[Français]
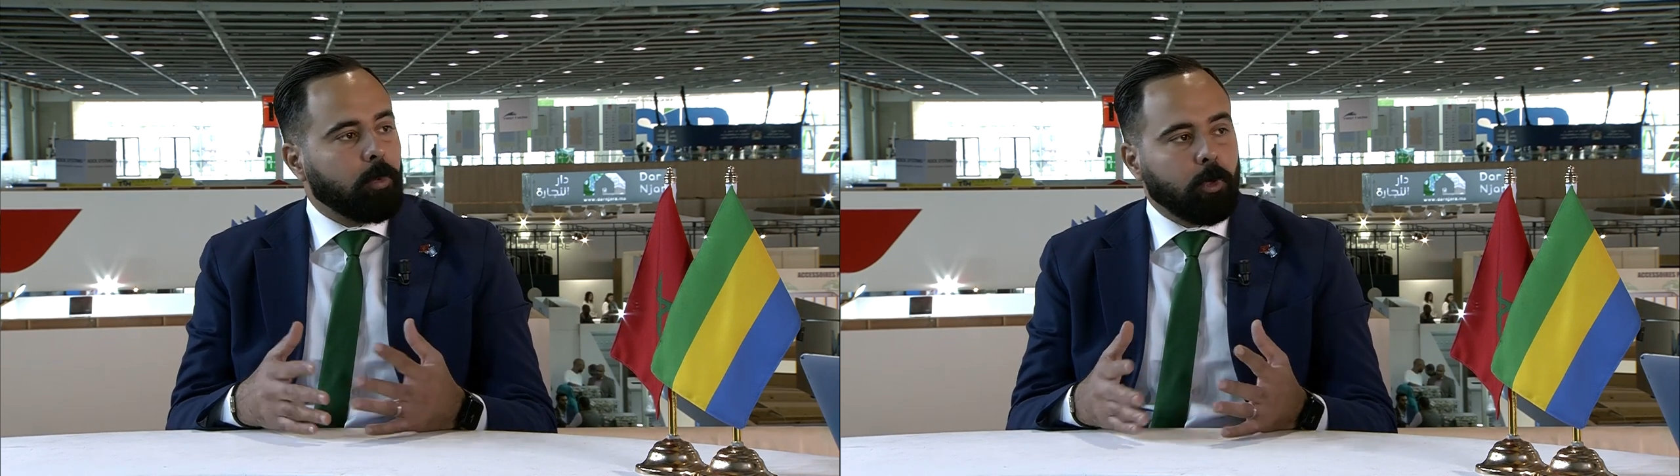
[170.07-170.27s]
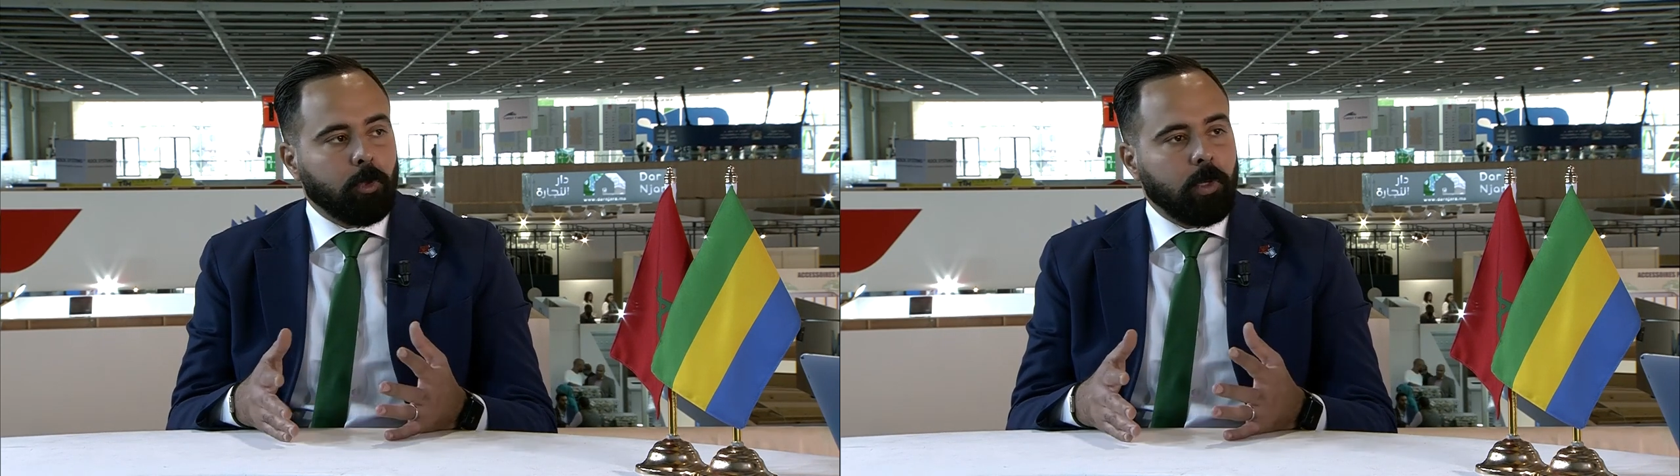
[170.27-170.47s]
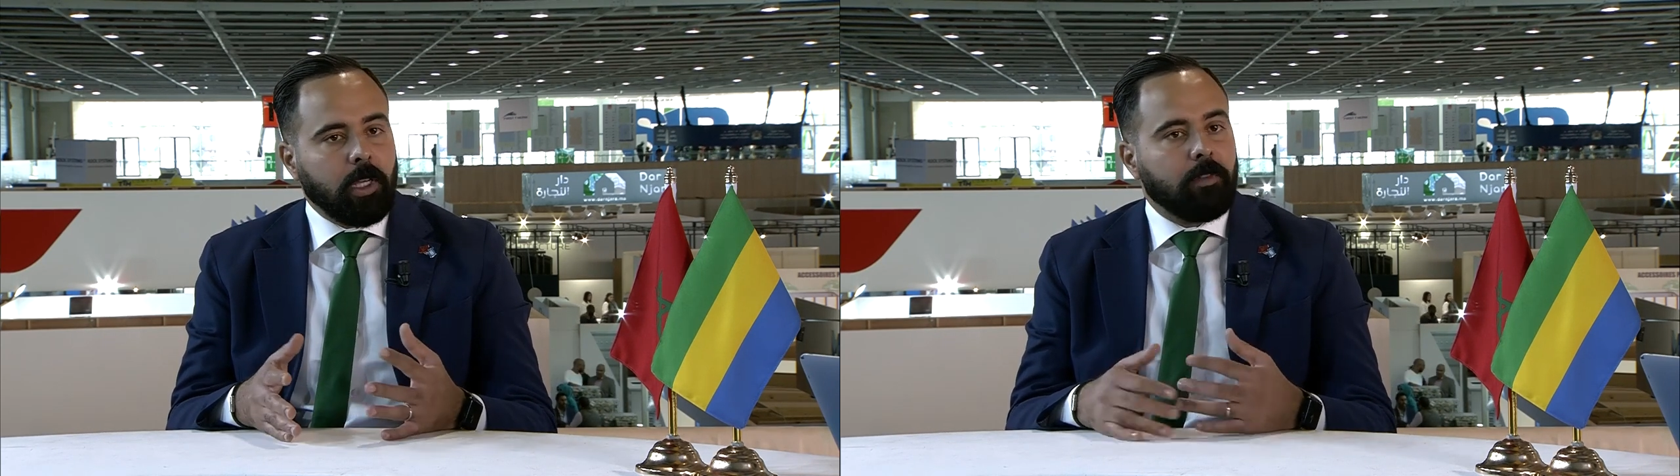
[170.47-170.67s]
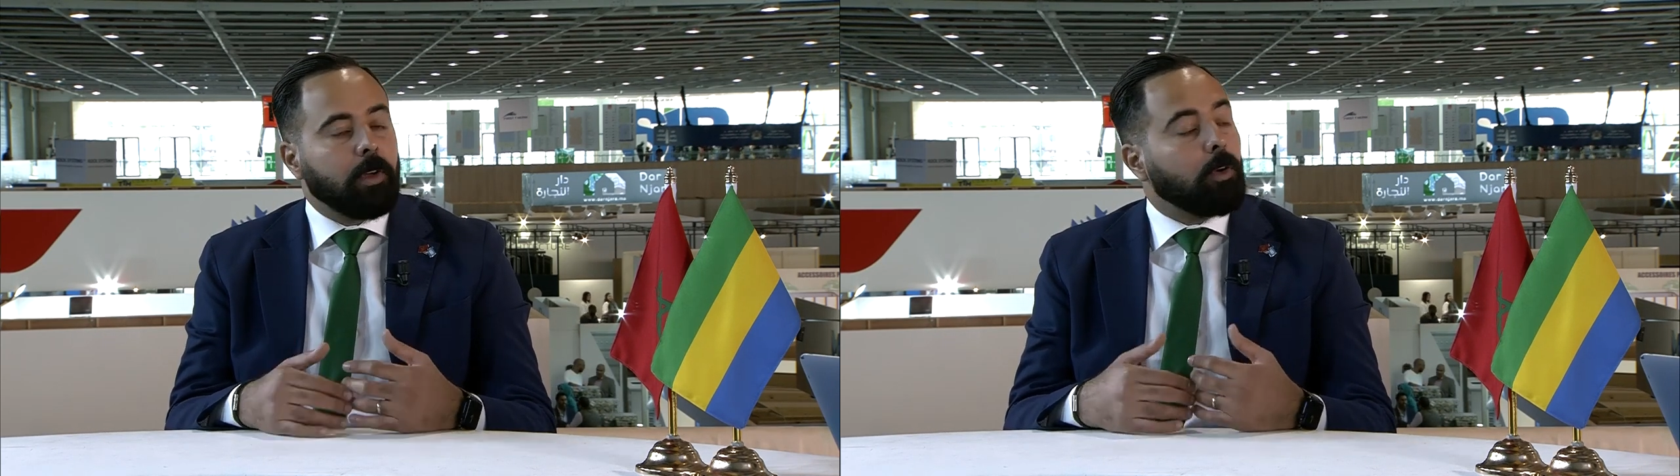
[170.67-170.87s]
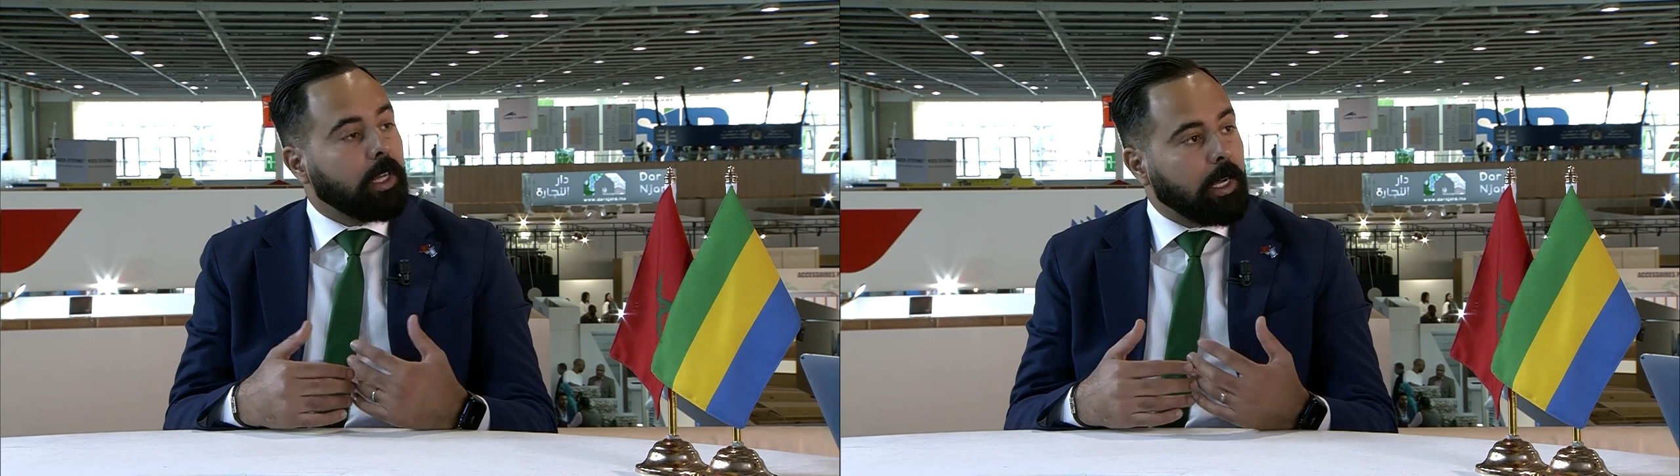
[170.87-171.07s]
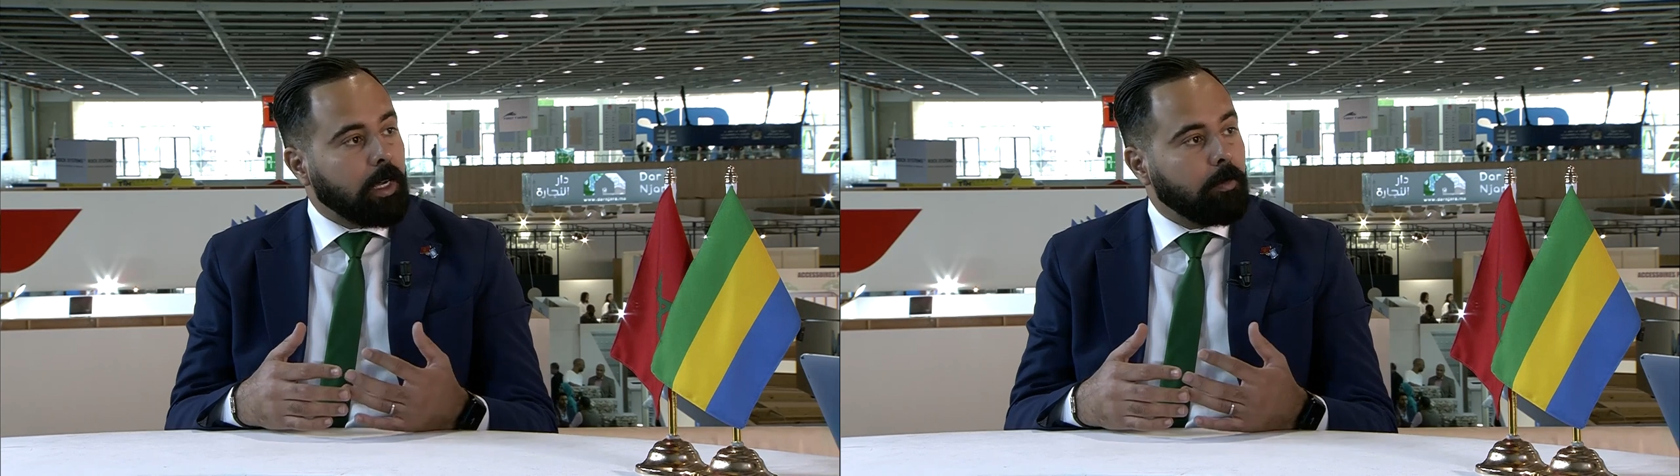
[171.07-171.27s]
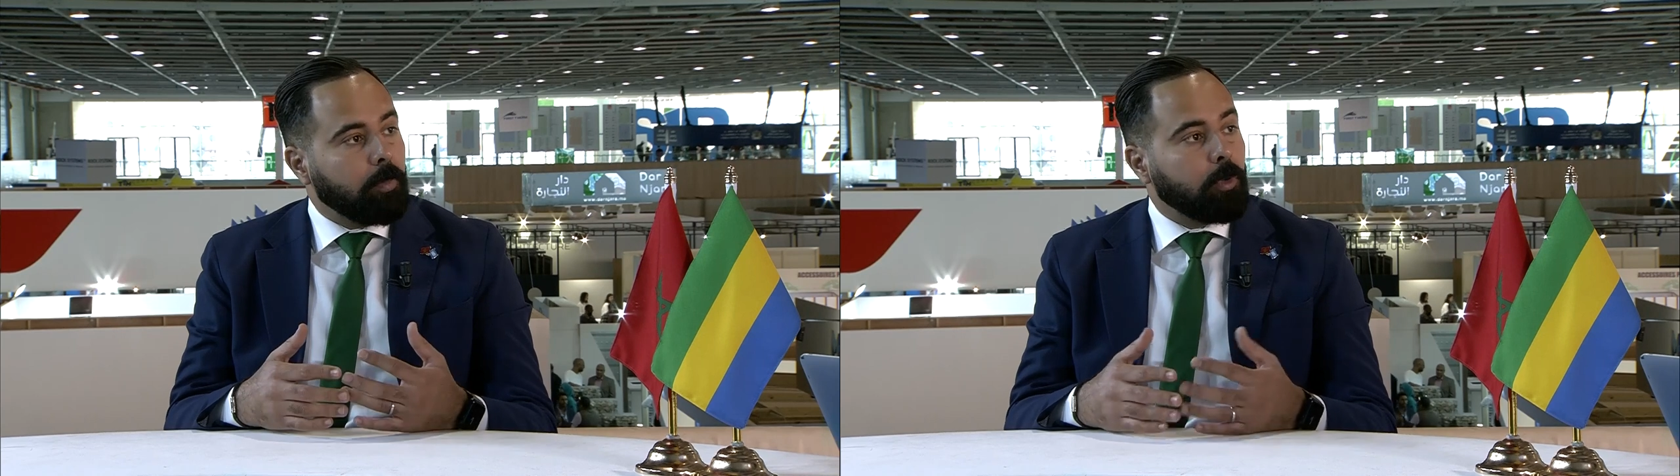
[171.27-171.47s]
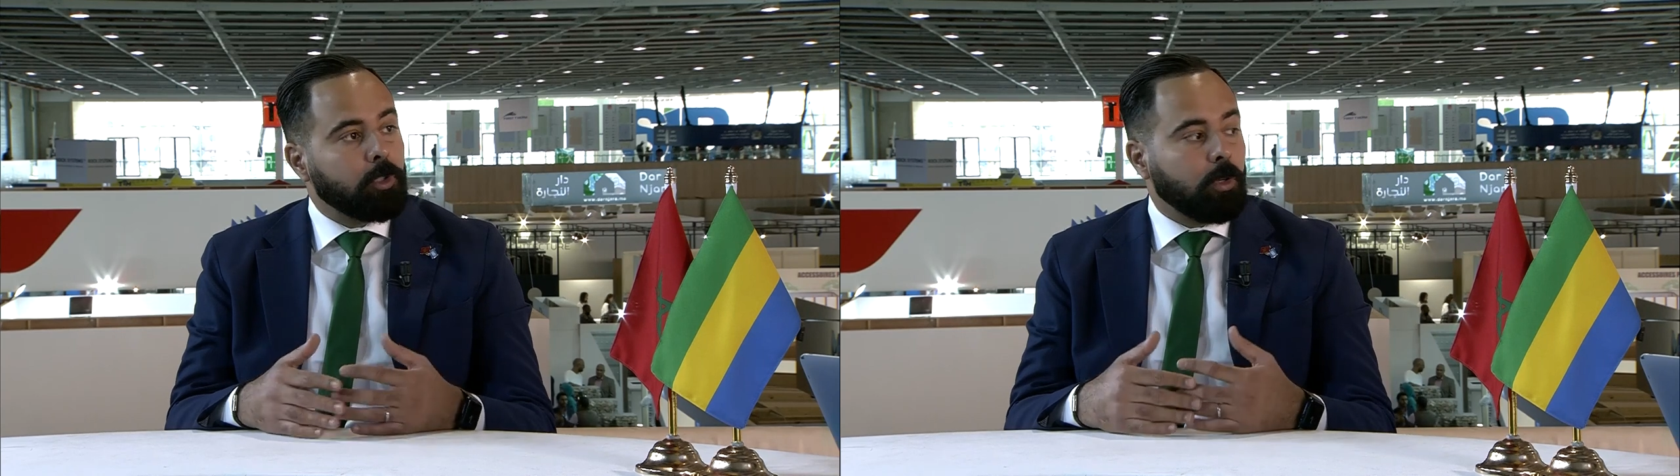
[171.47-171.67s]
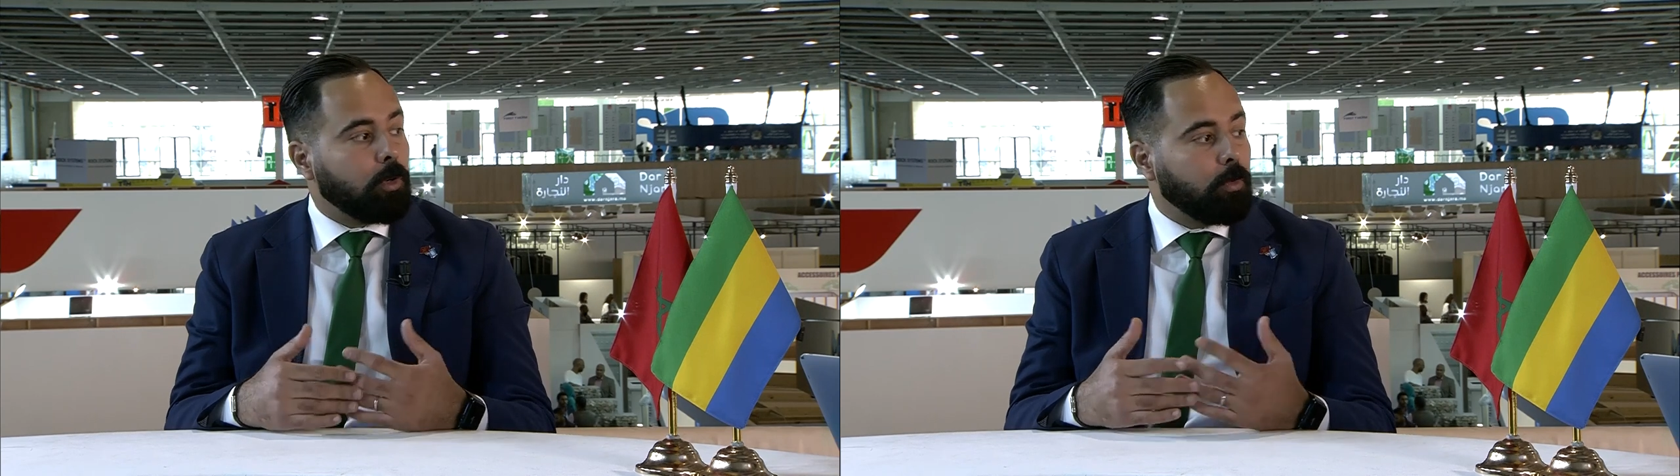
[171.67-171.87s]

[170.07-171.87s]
produits en arabe aux gens,